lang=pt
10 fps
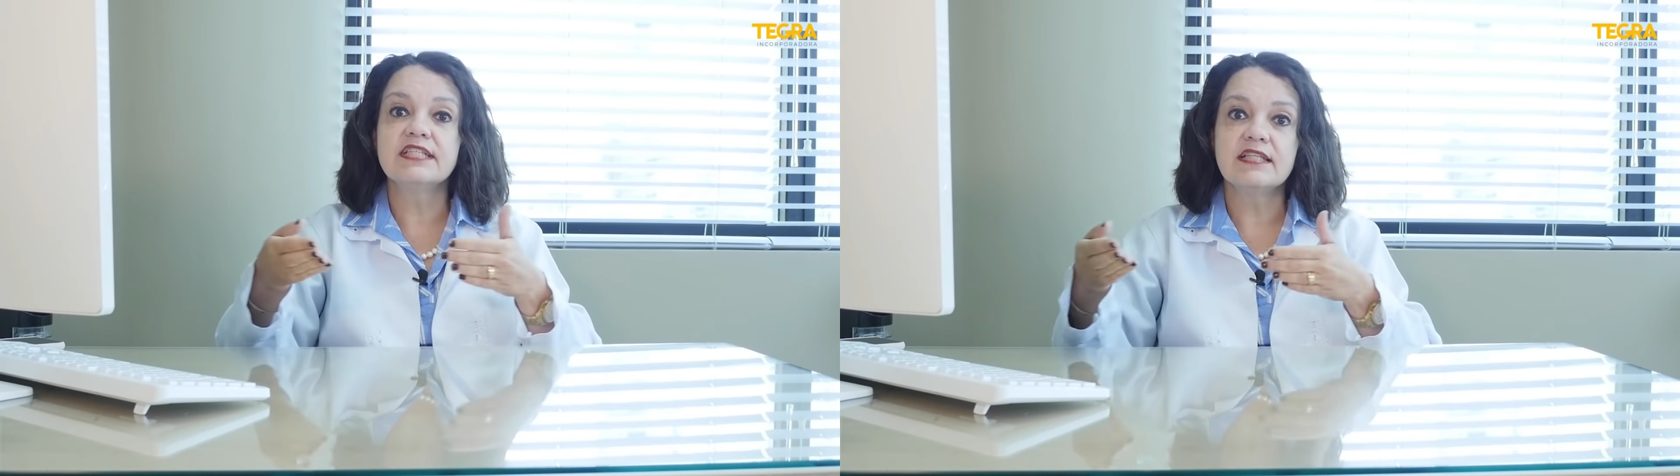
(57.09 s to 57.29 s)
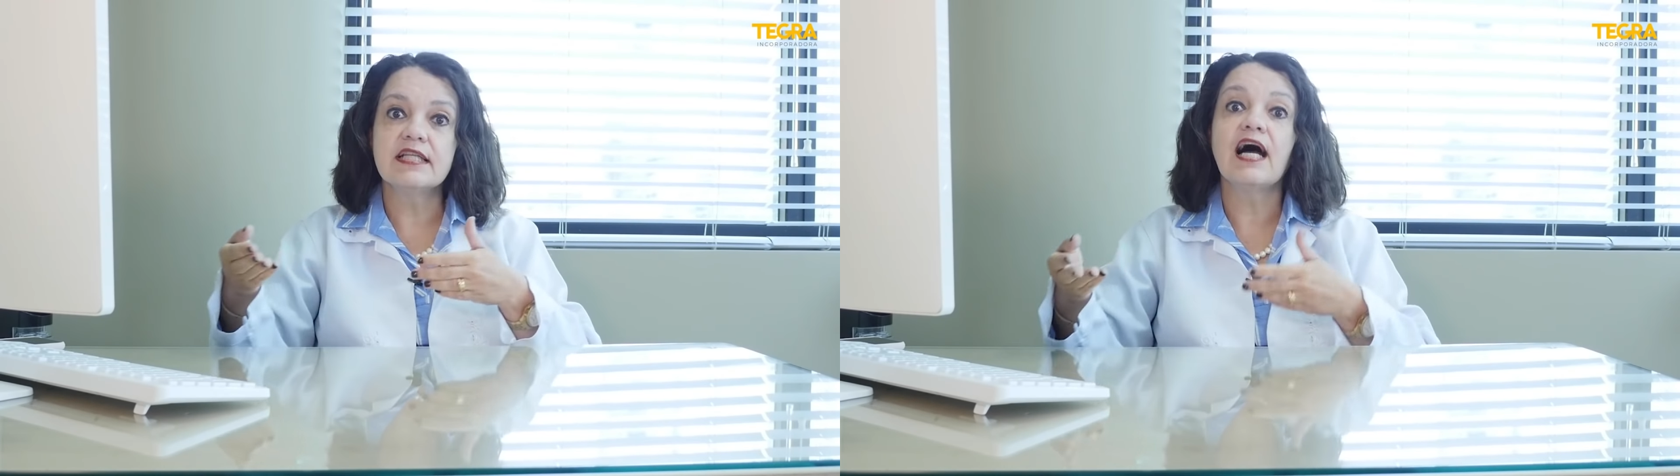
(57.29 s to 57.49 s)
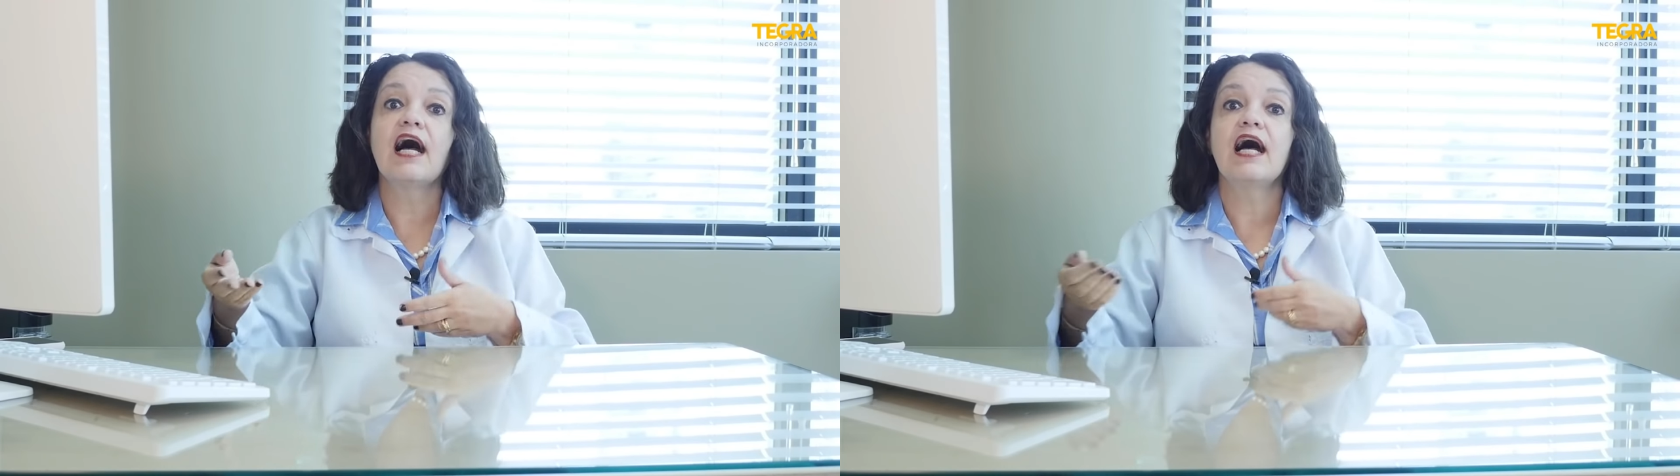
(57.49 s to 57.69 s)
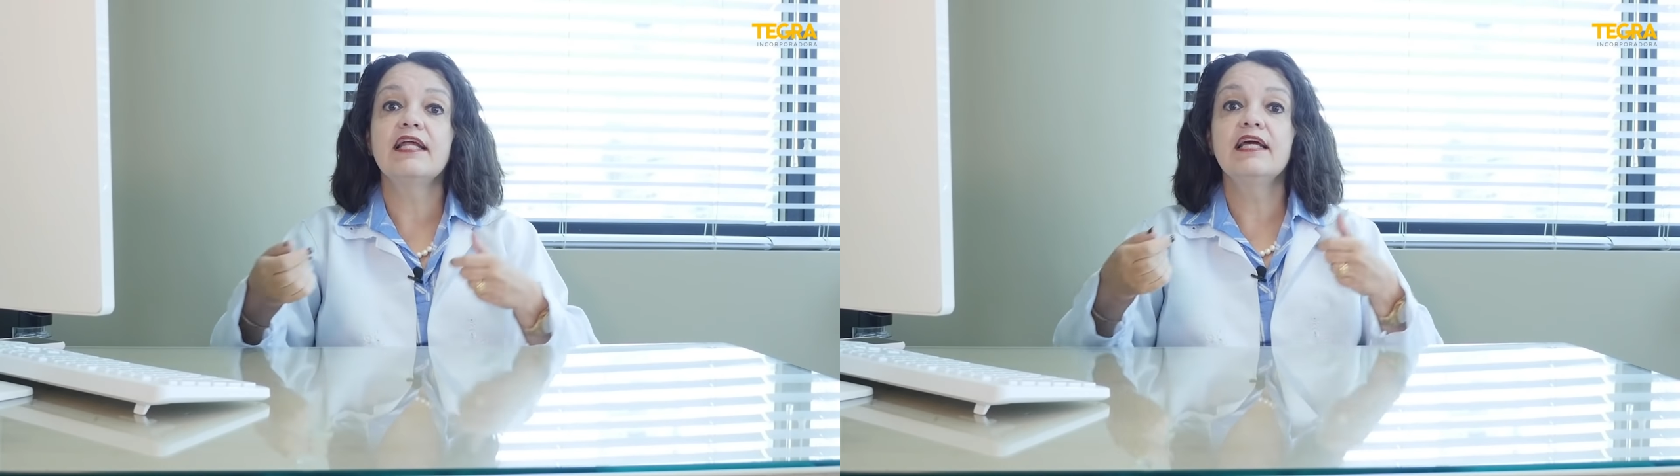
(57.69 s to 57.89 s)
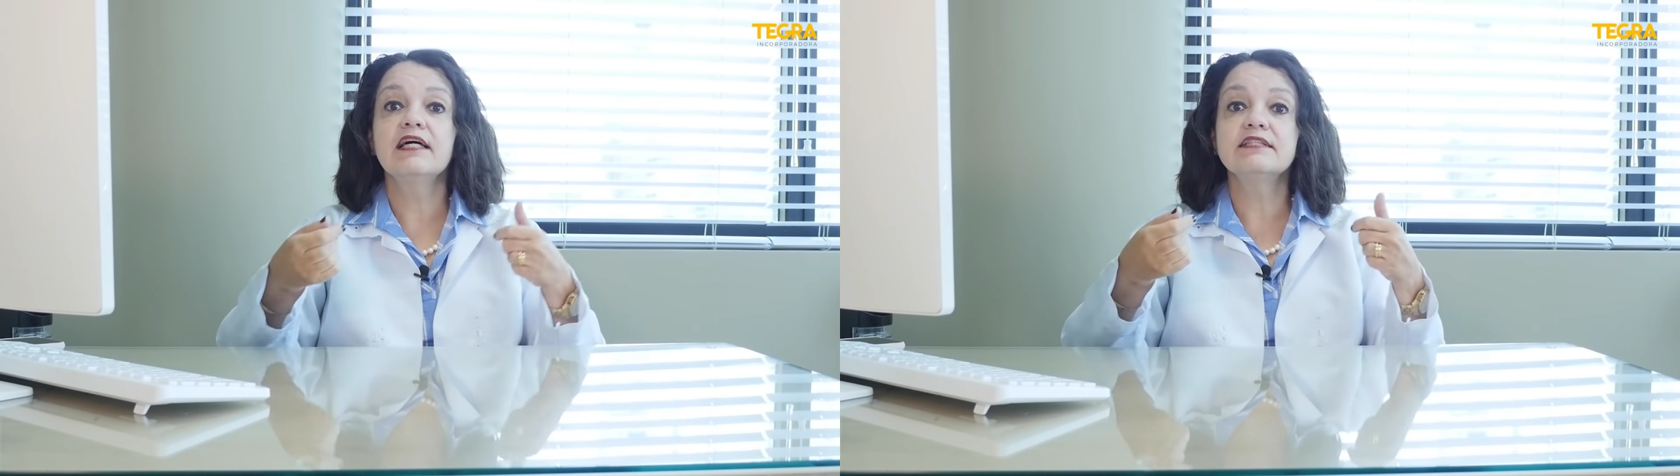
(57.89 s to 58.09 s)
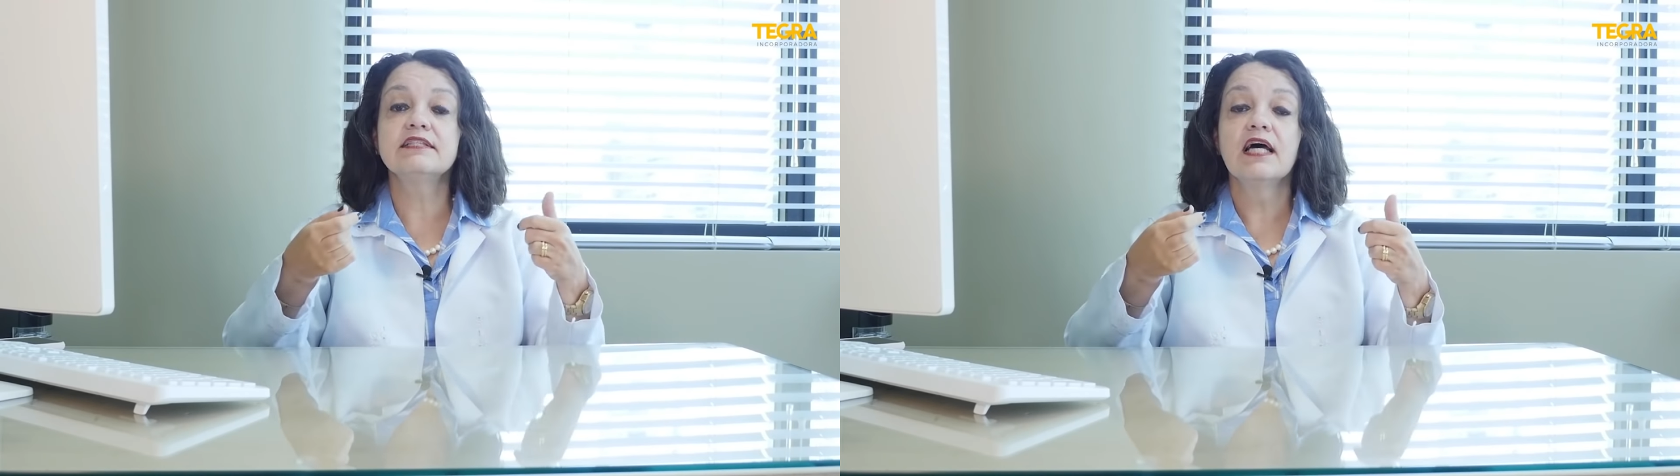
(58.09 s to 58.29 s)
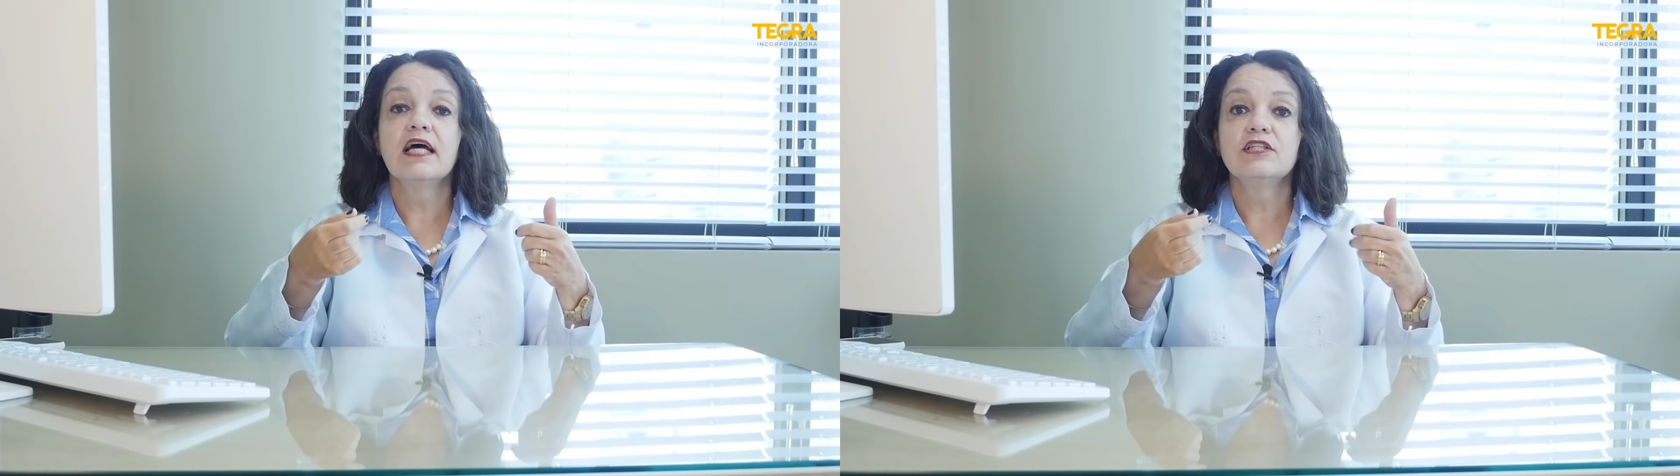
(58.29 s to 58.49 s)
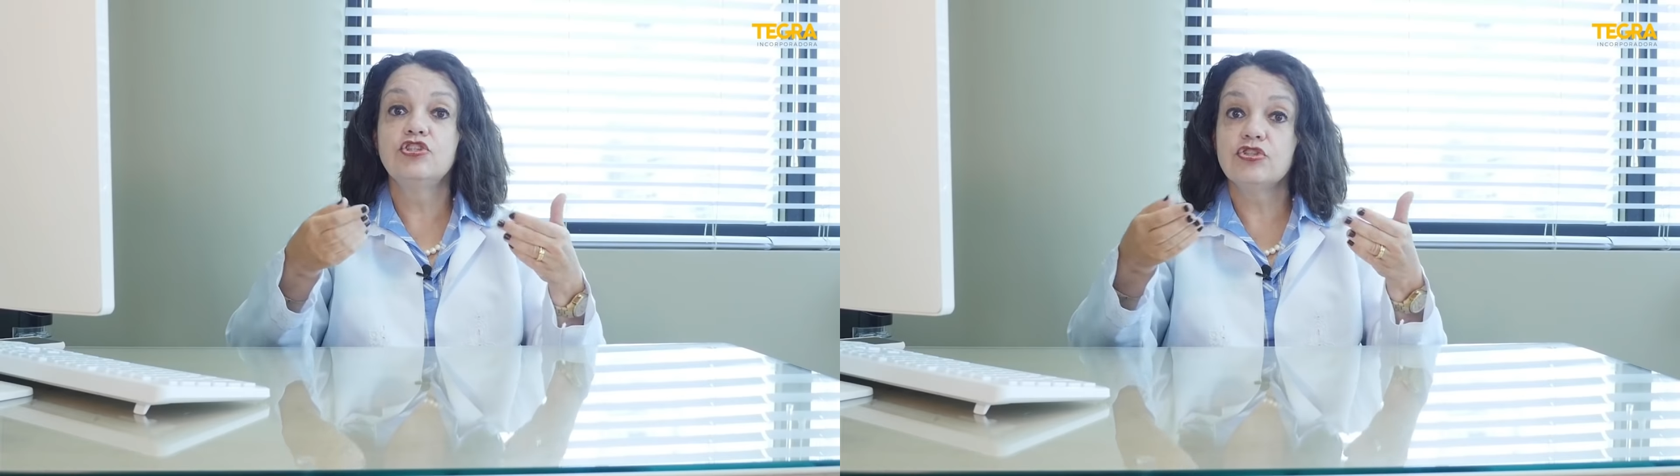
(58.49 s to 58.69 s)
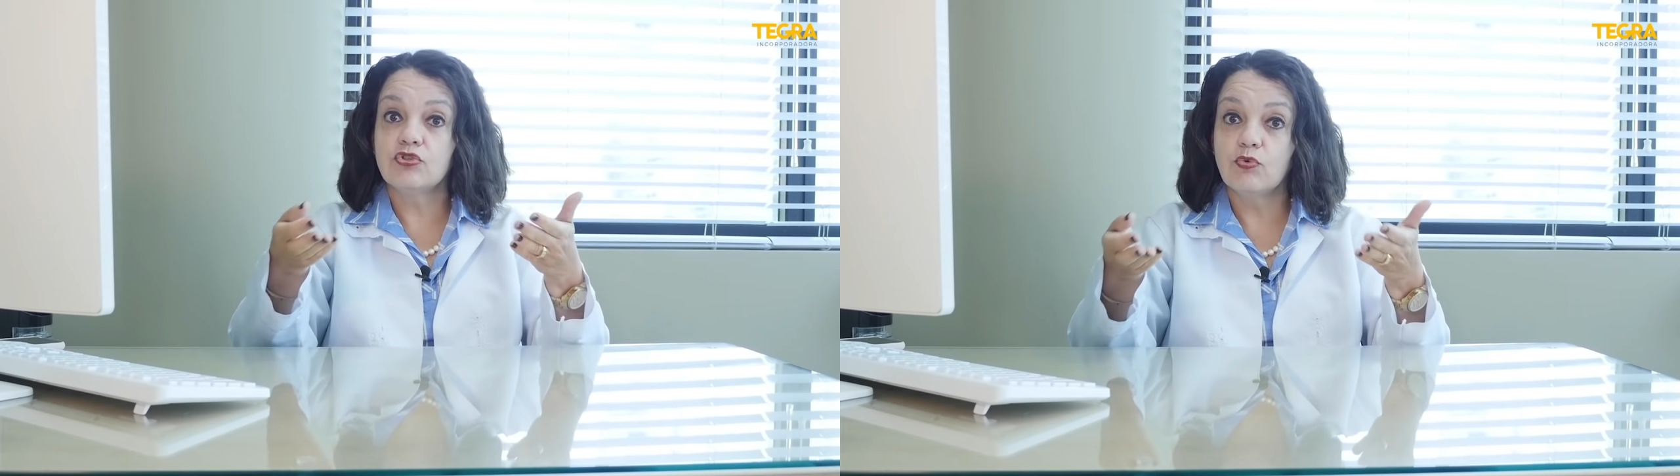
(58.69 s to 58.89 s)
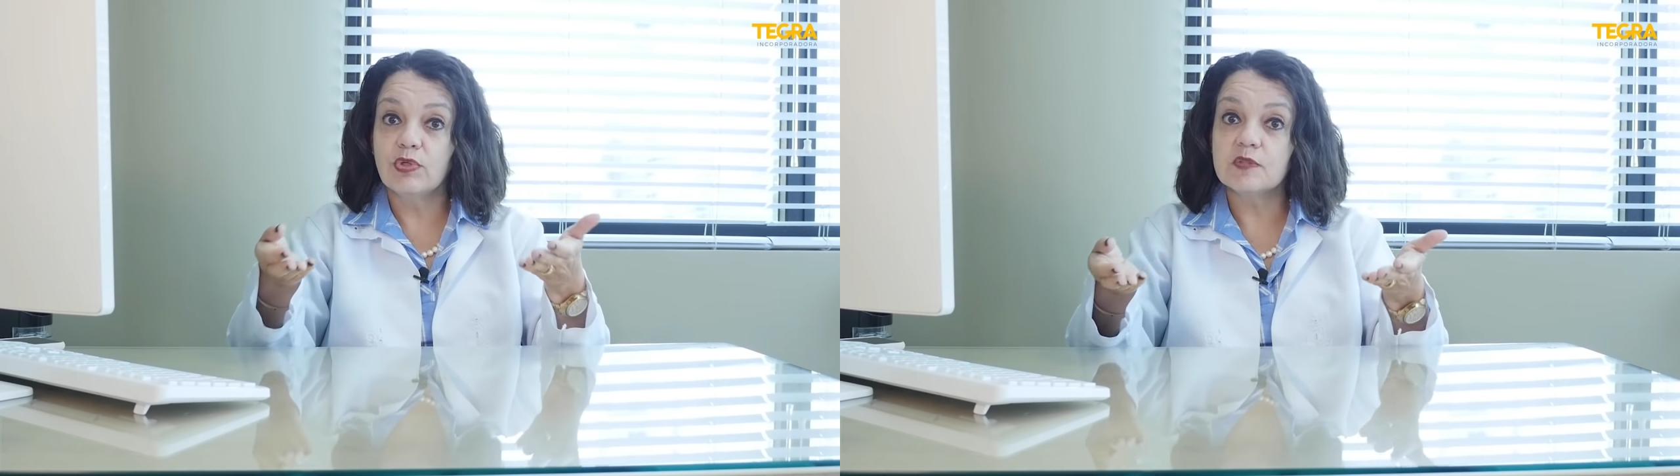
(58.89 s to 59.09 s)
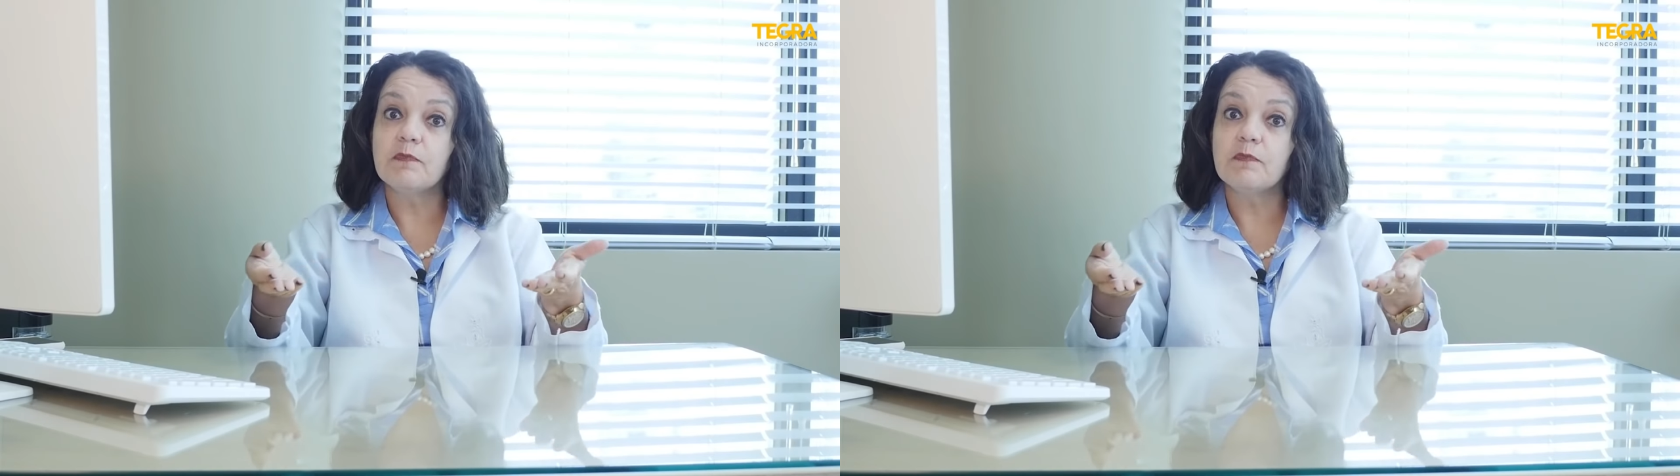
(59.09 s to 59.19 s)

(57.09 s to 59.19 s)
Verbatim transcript: etárias de suas